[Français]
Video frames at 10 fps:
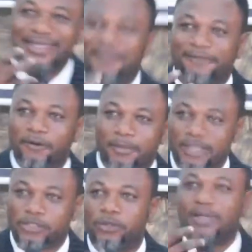
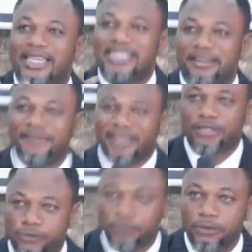d'informations que j'avais
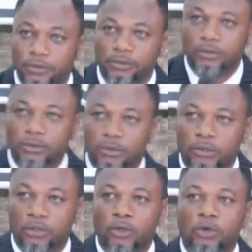reçues
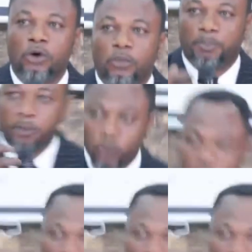pour lui